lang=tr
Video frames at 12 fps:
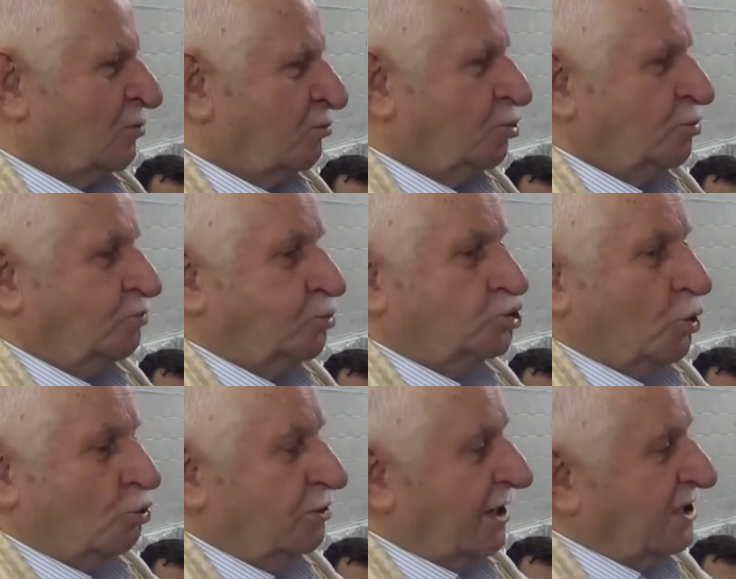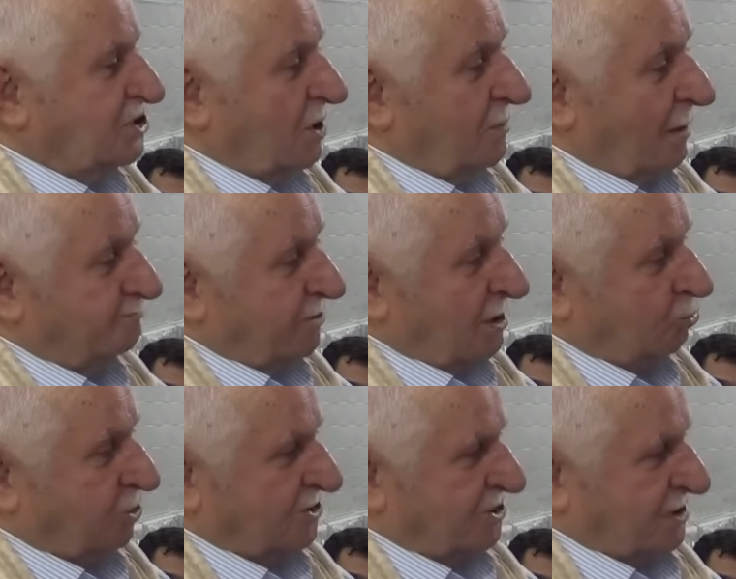Bunu bu soruların cevaplarını
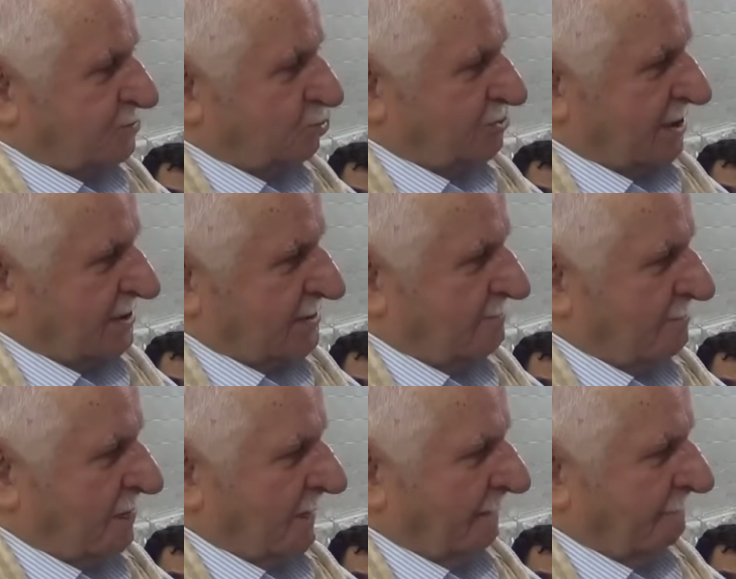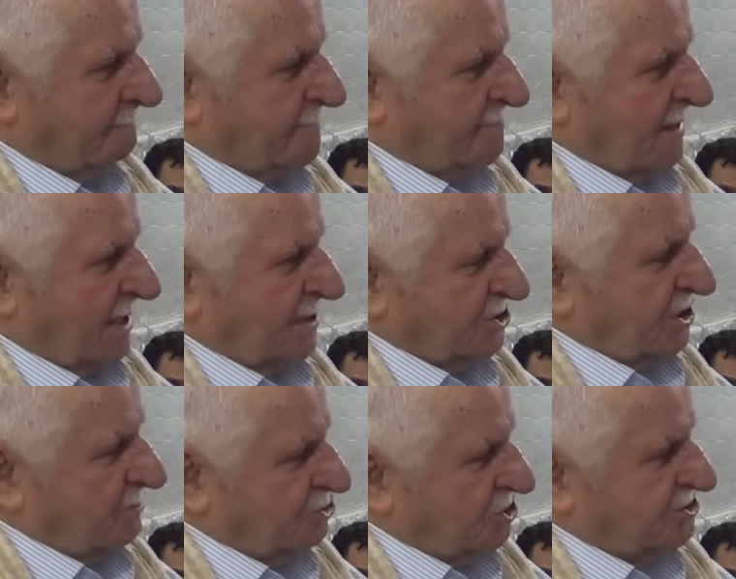bulacağız burada.
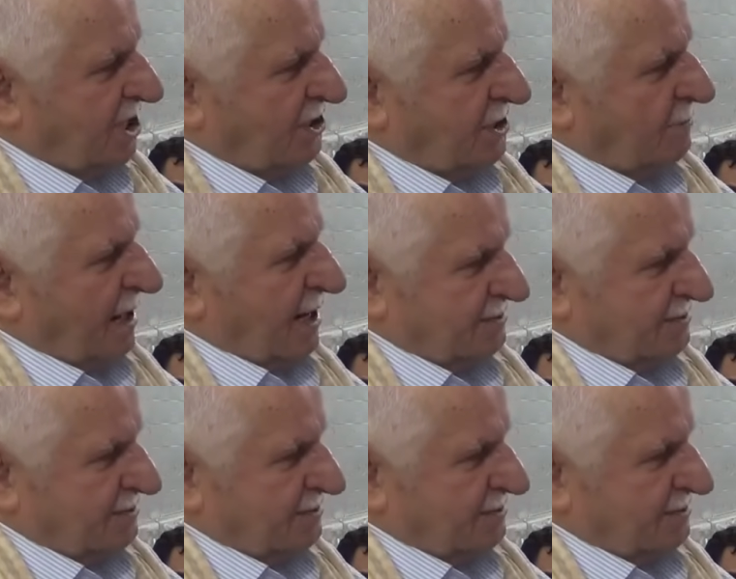Şimdi çıksak kemer